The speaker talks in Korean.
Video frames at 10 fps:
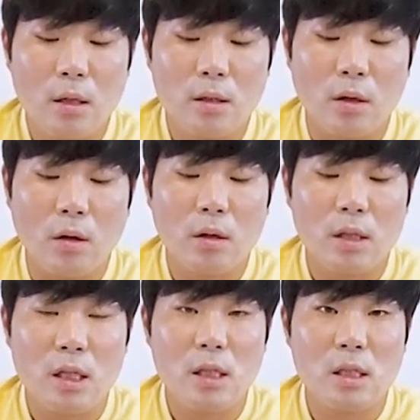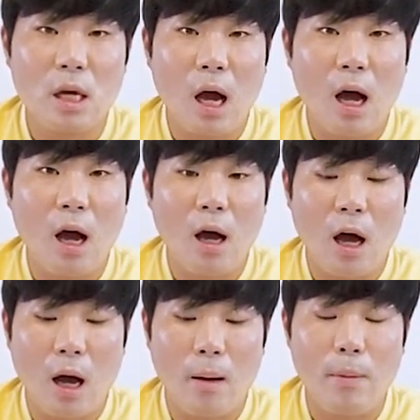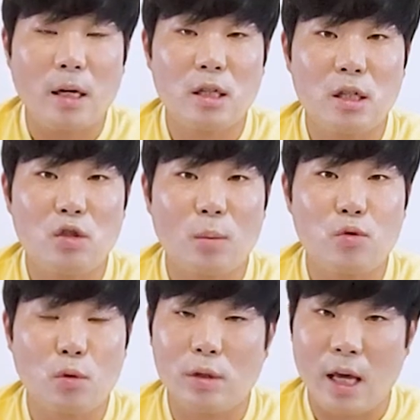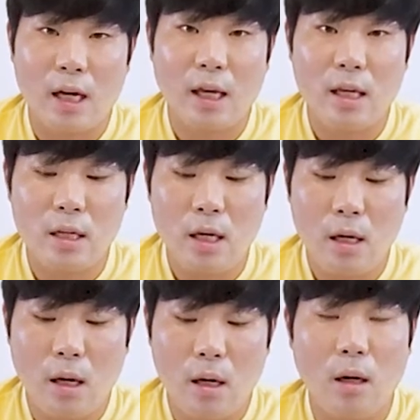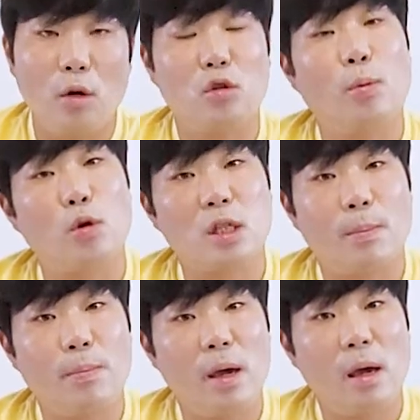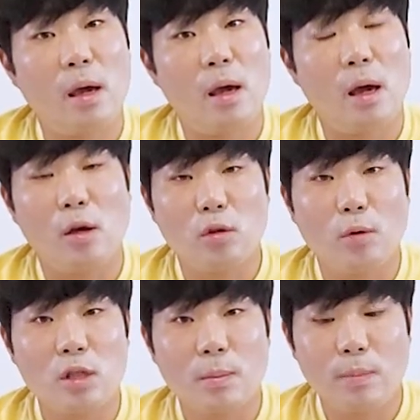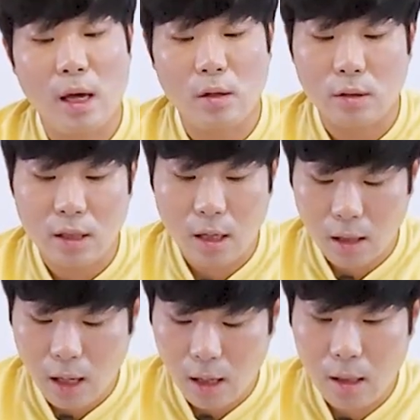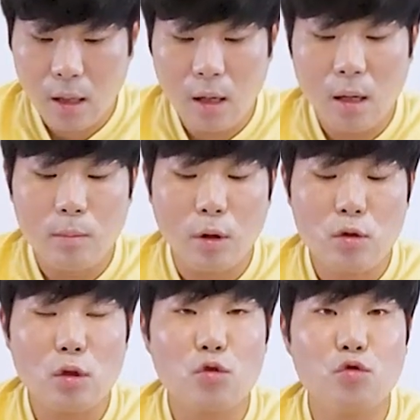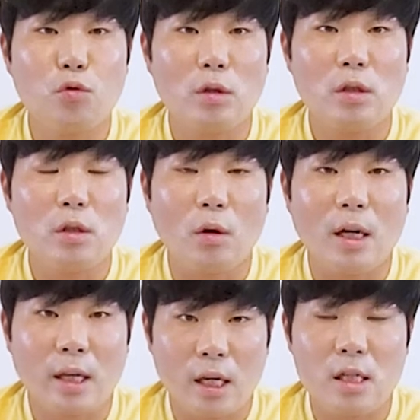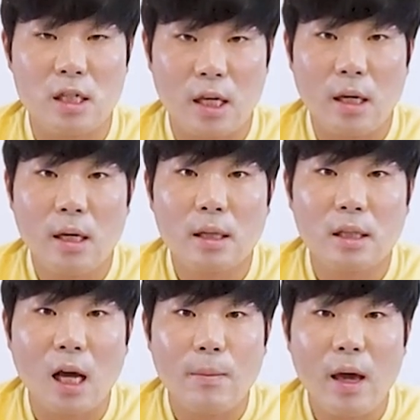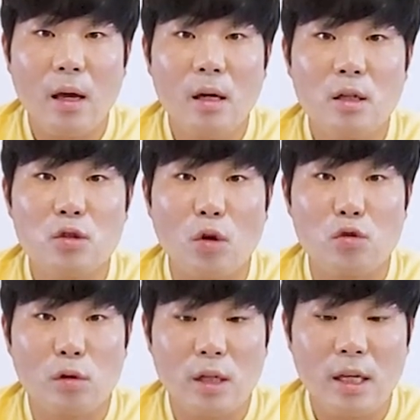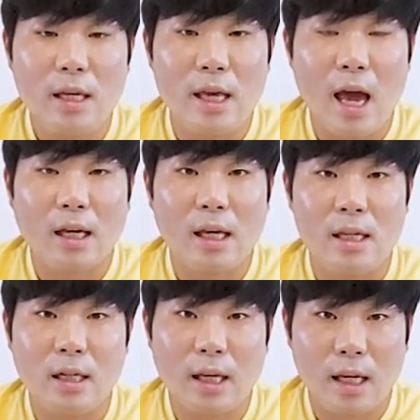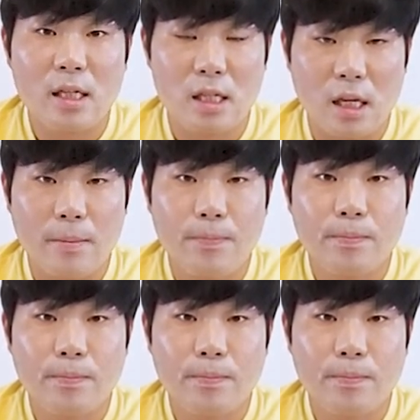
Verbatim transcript: 너 2차 백신 접종을 예약했니? 아이고 복잡해 아이고 복잡해 이거 어떻게 할까? 먼저 주어는 너가 되겠지 그 다음에 서술은 예약했니가 되겠지